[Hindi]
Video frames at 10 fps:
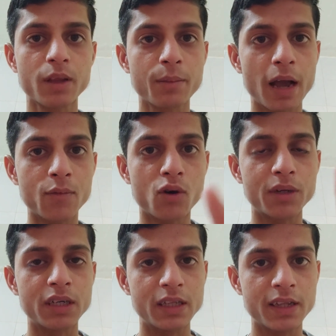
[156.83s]
मैं आपको
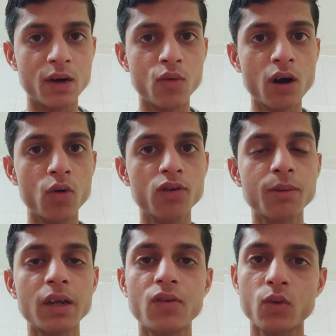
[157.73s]
अपडेट देते रहूंगा उस
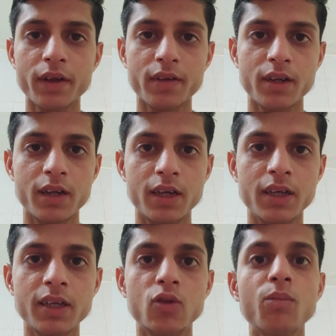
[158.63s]
पर ही विश्वास करना है
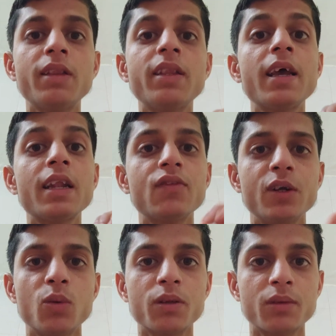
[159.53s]
ठीक है तो मिलते हैं अगली
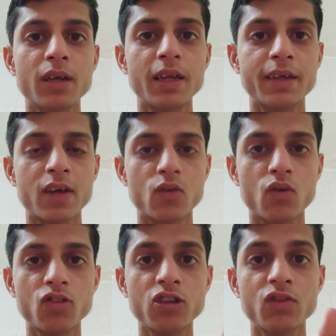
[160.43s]
वीडियो में तब तक के लिए थैंक्स
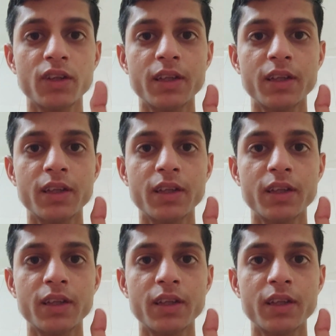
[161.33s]
फॉर वॉचिंग